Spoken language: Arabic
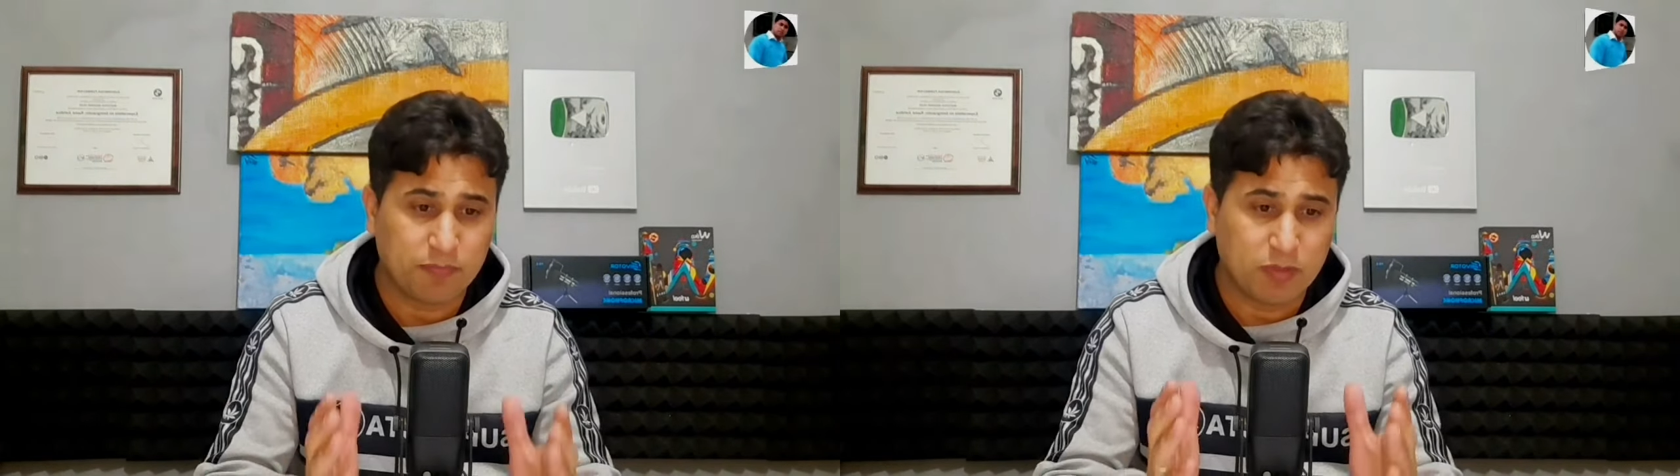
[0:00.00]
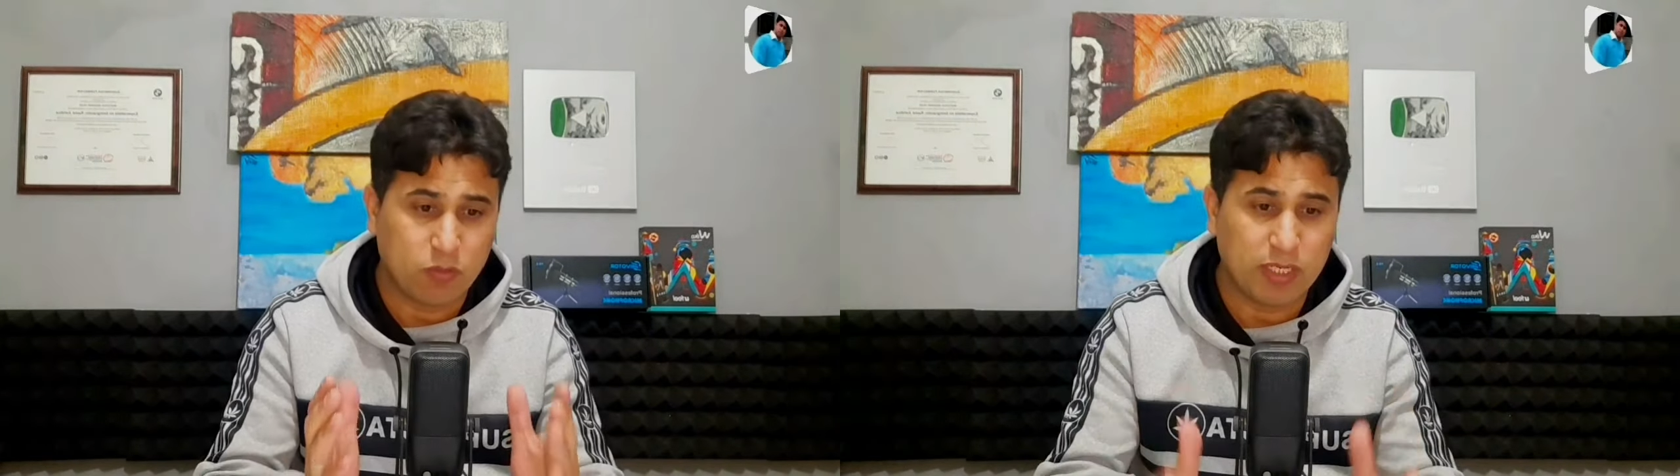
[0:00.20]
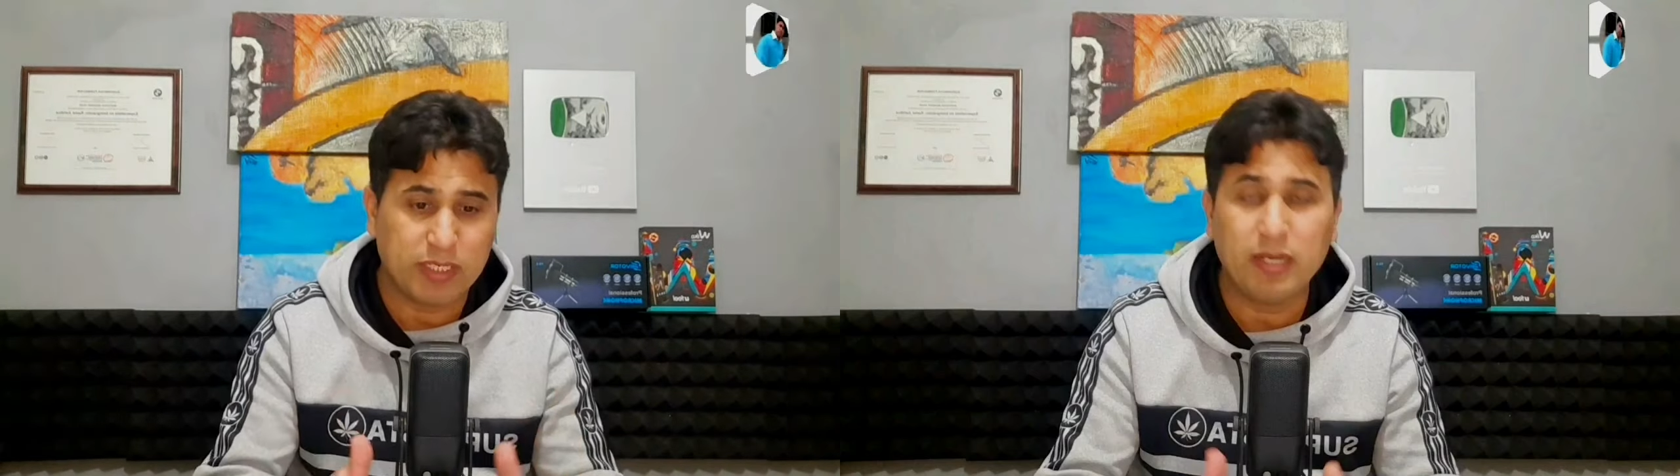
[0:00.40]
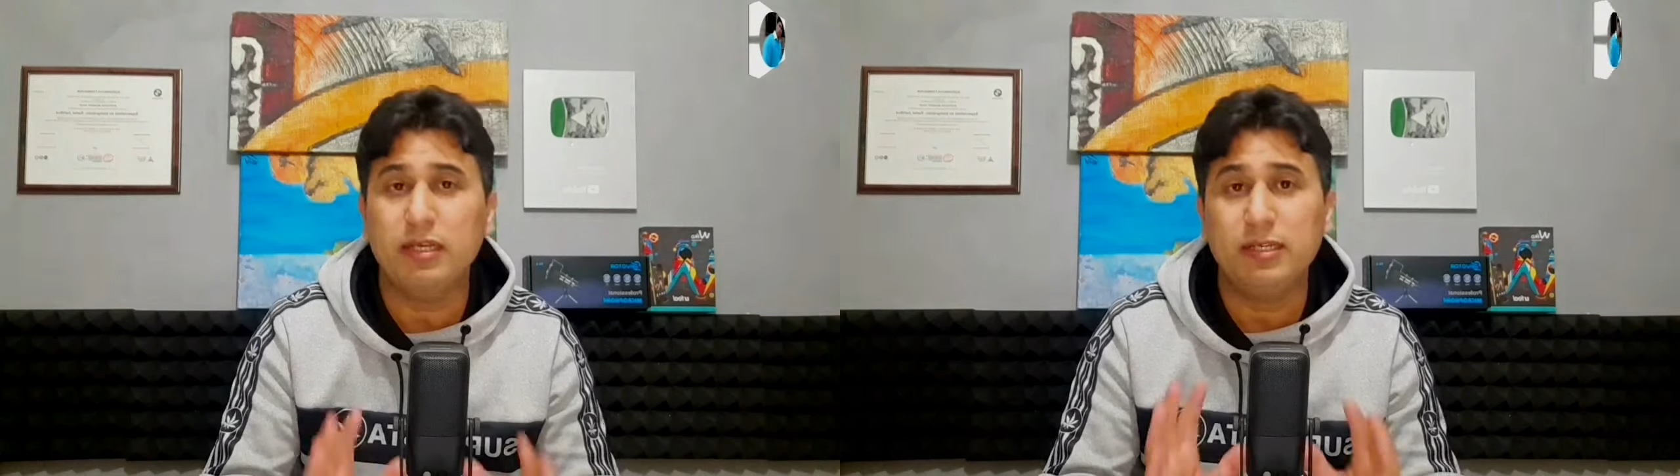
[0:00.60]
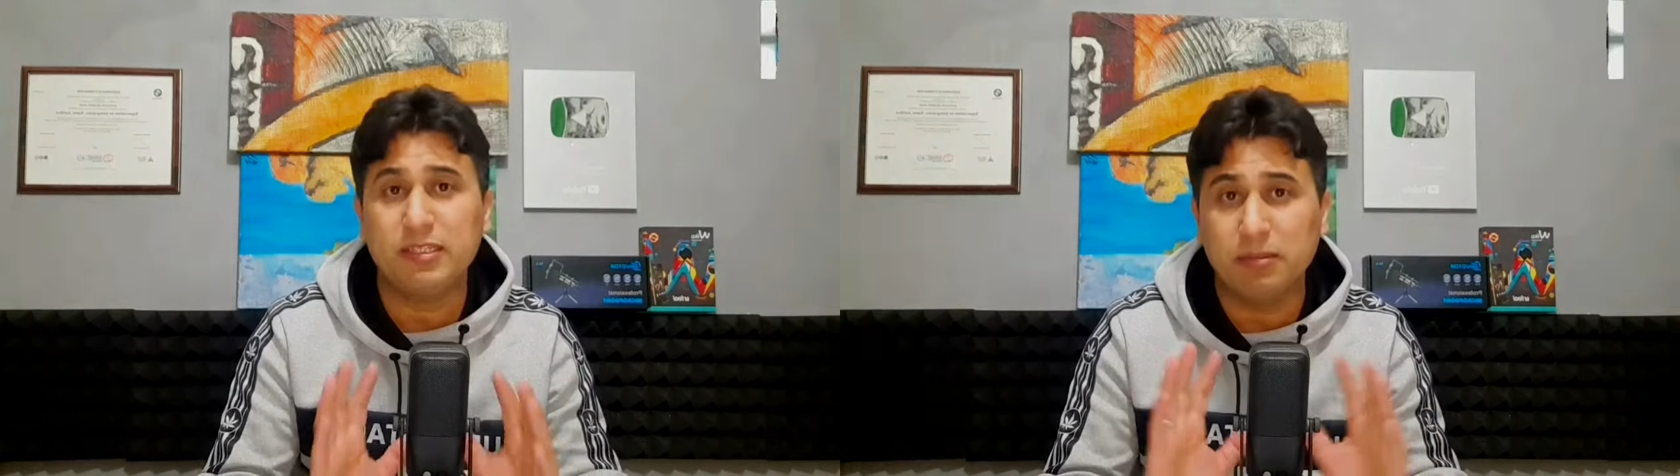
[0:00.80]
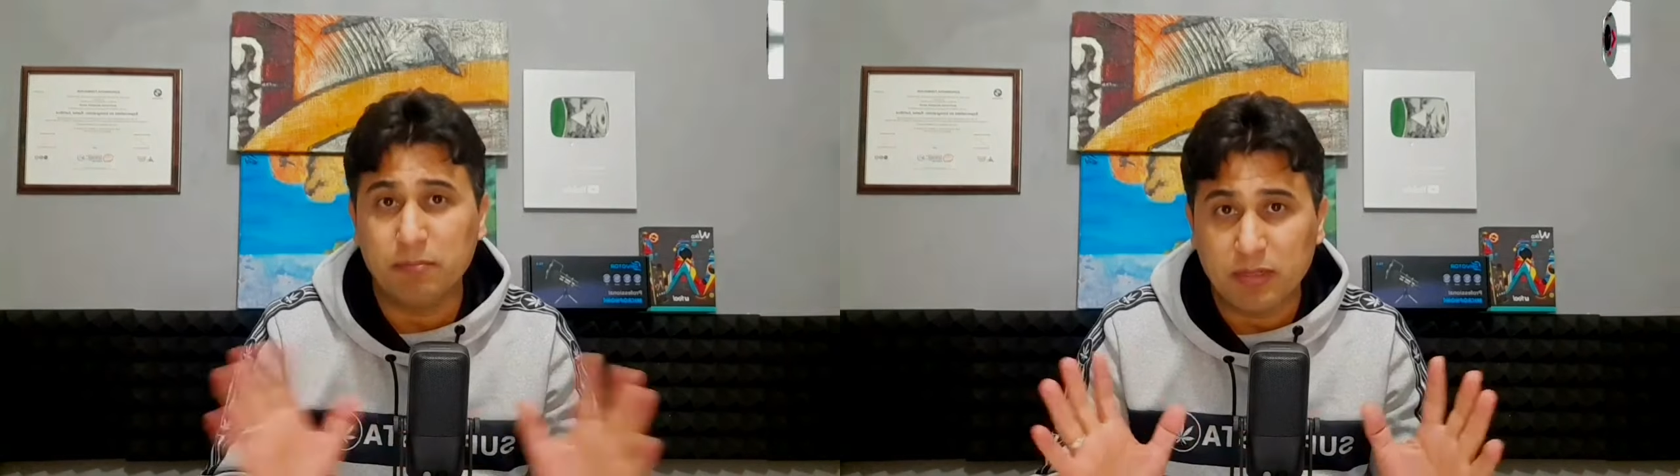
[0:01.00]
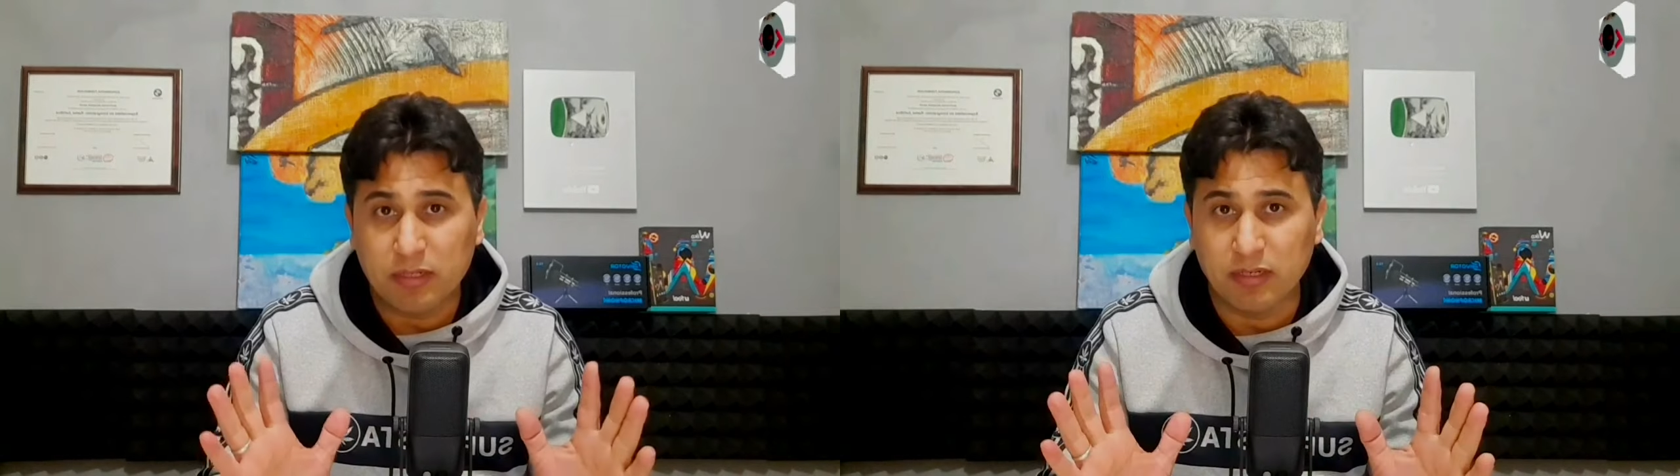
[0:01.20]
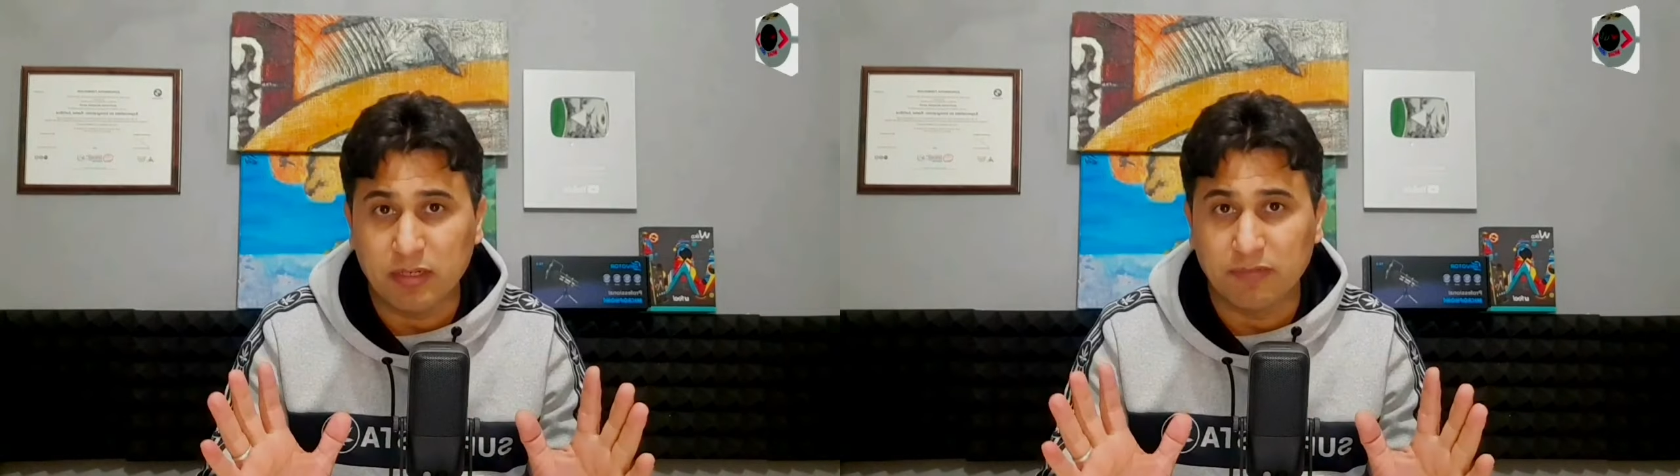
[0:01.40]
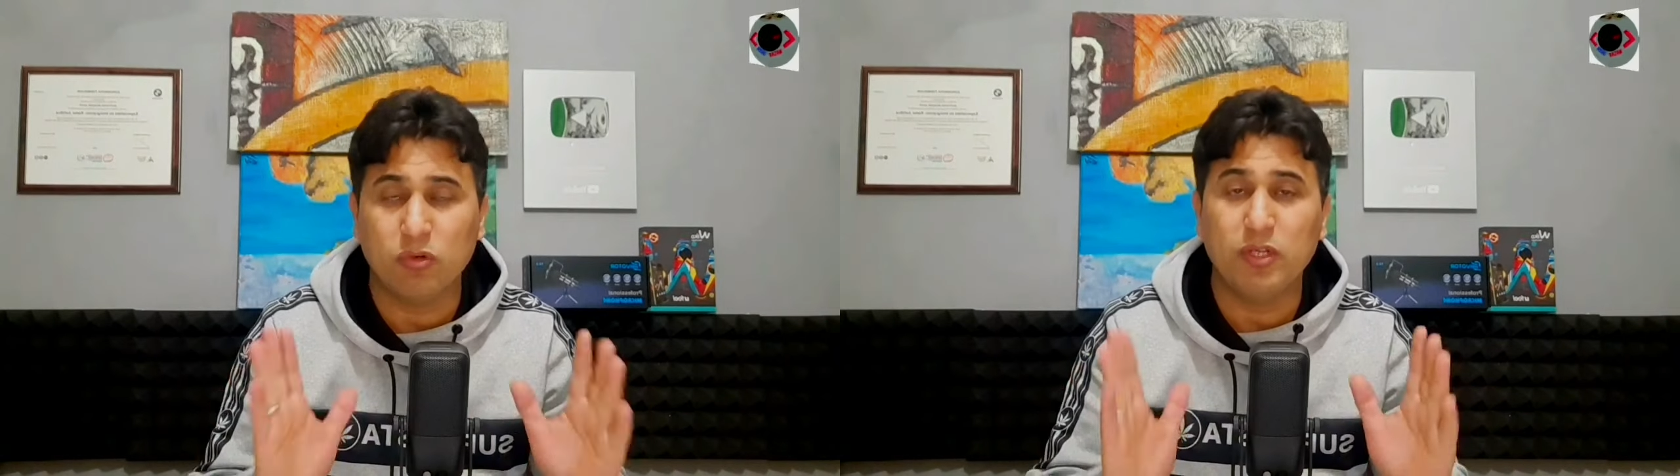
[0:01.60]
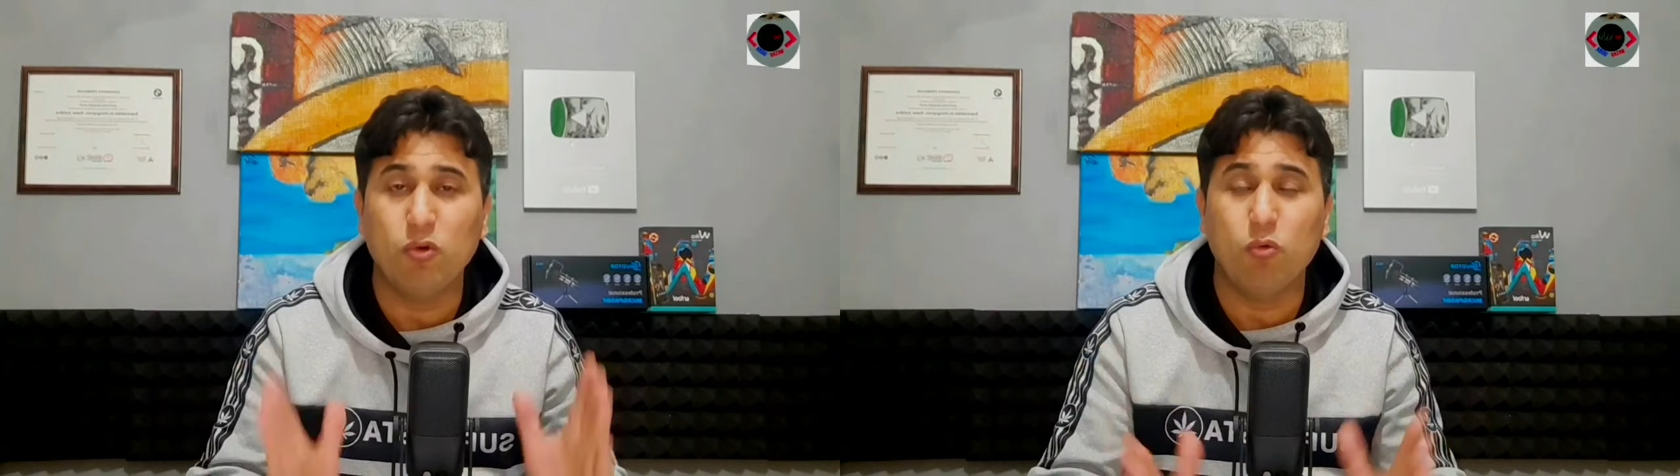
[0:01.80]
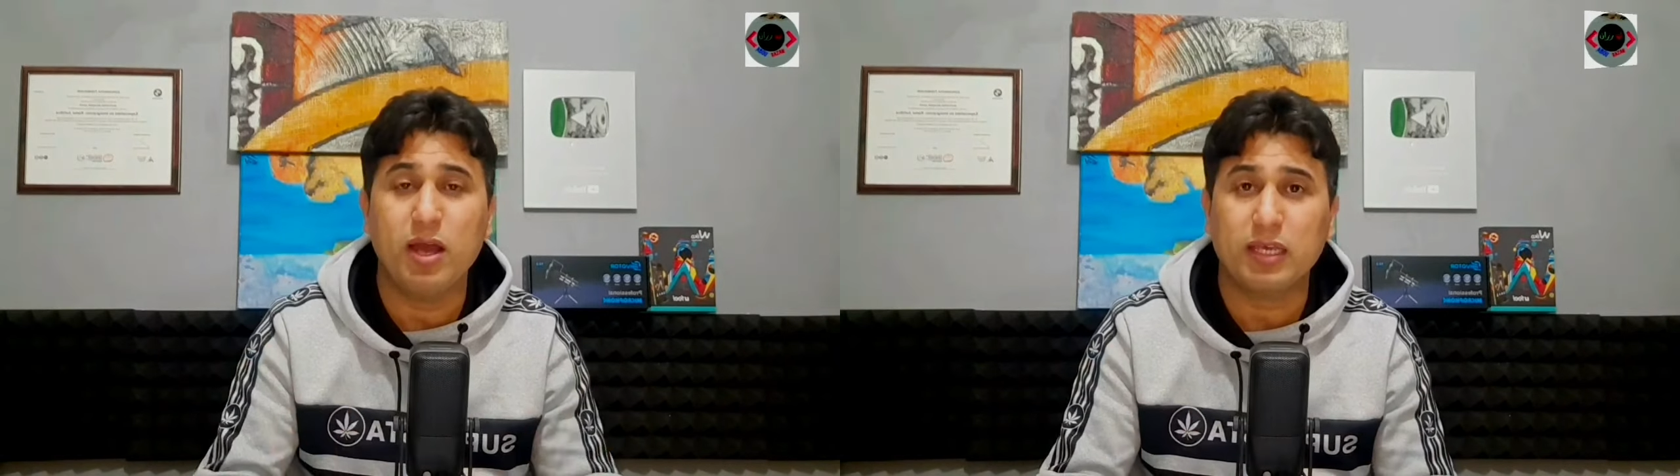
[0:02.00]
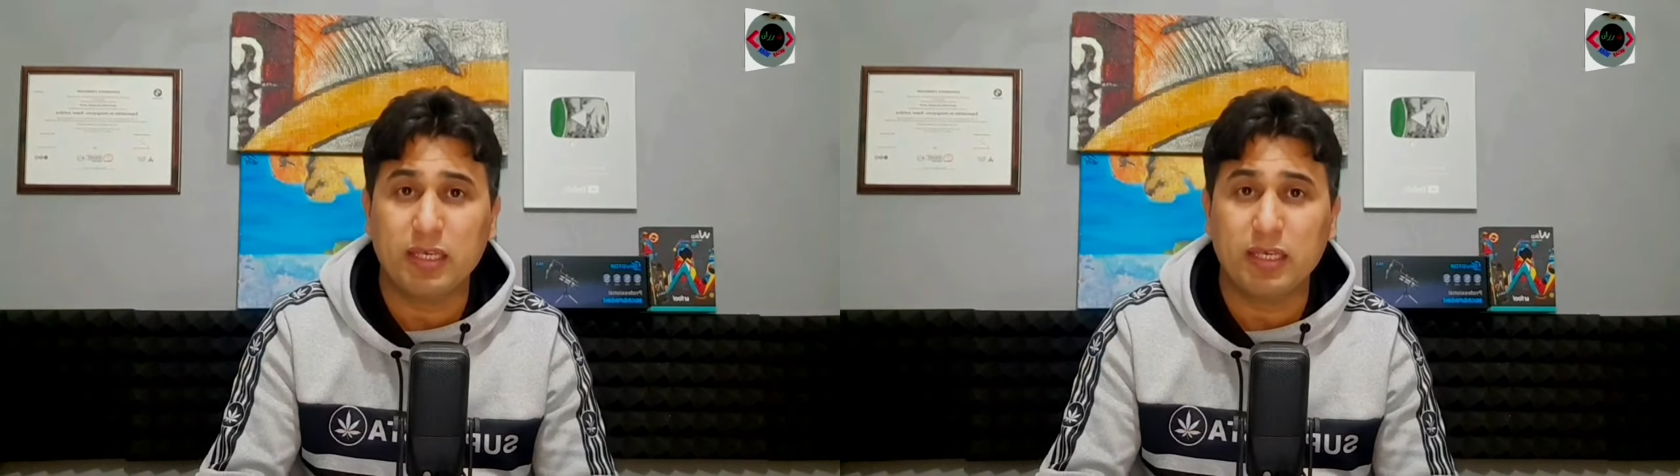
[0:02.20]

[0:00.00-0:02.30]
ولكن الاسم نفسه اللي هو